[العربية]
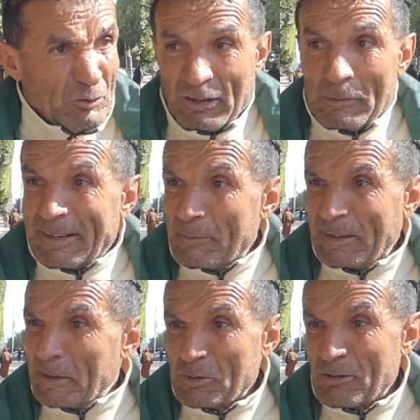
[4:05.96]
نصف الليل ما
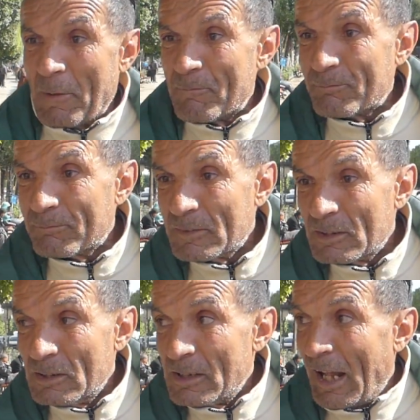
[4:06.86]
تنجمش
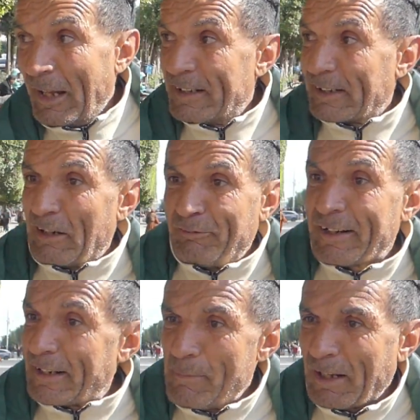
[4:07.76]
يا عندك
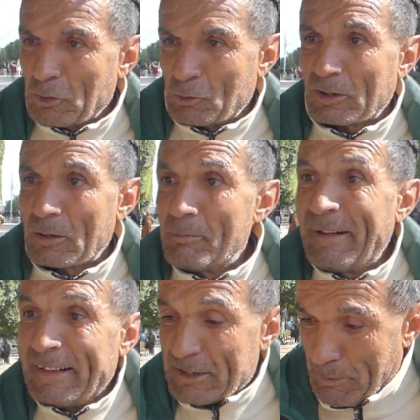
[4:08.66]
رفيق يا معك الشرطه
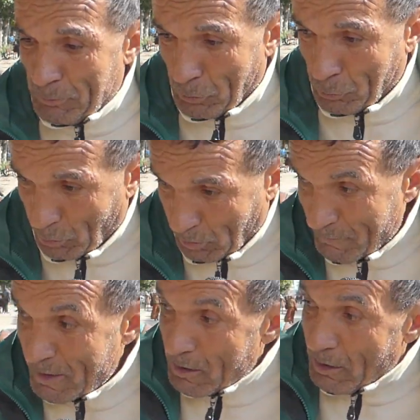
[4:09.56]
ما تنجمش تشق
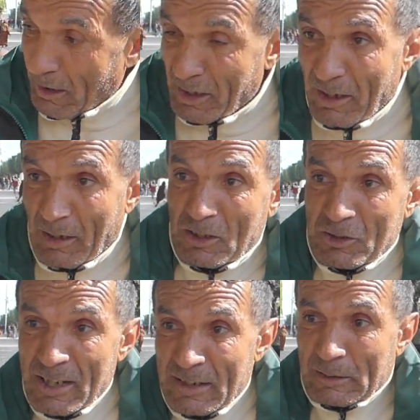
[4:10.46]
آه،
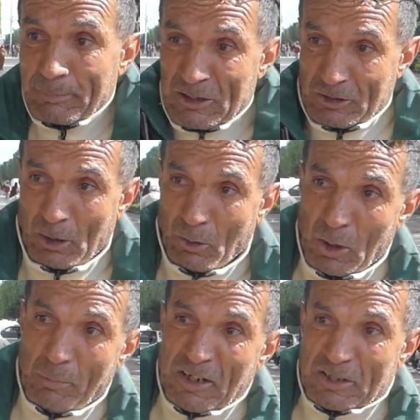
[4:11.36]
جنينه
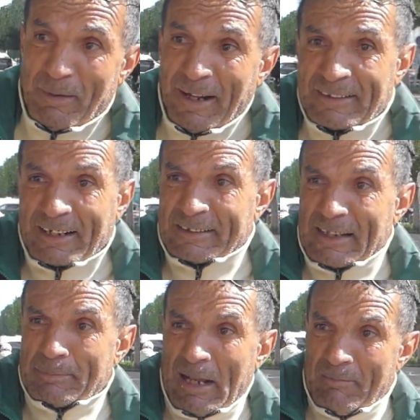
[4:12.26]
برشلونه وماشي مع حتى
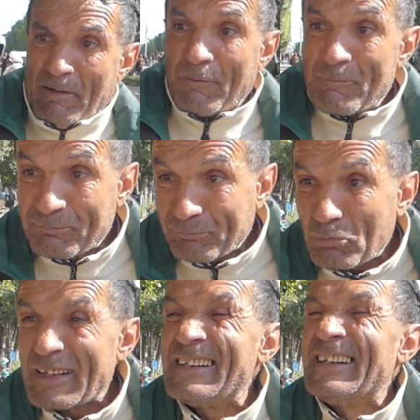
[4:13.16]
الكتاب تعامل
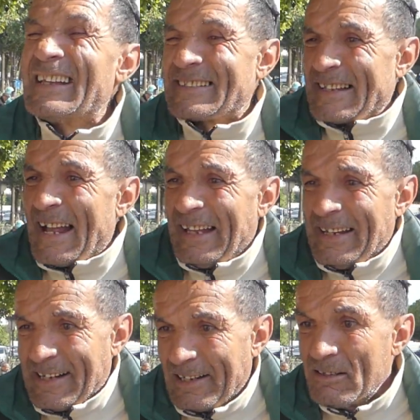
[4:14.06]

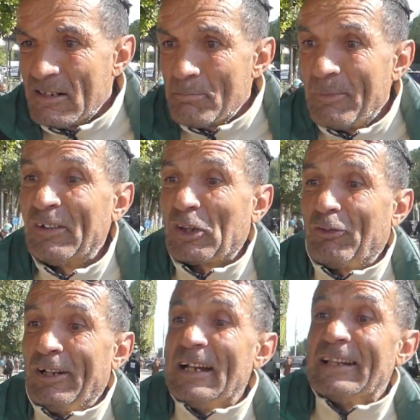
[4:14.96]
يستحيل من
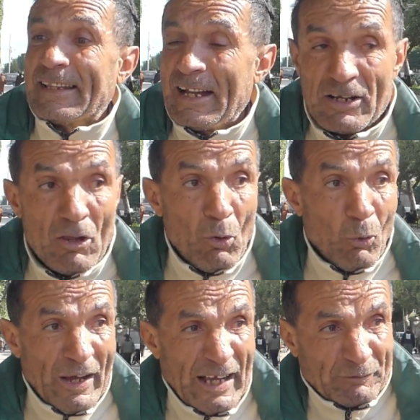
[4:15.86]
نصف الليل التالي
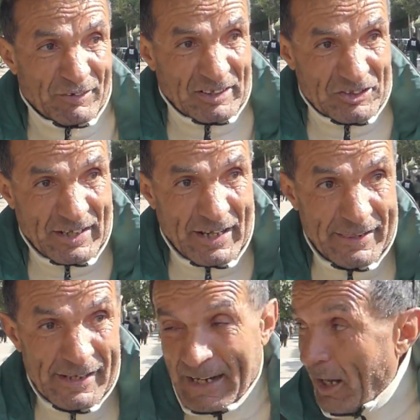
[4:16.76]
واحد في الشجره
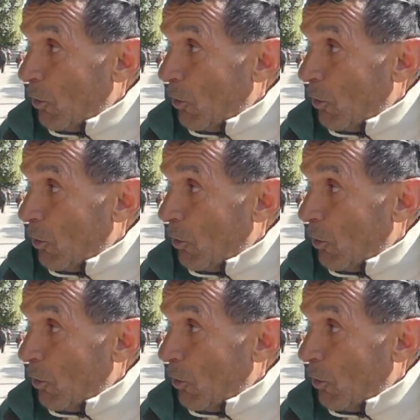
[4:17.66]
هذيك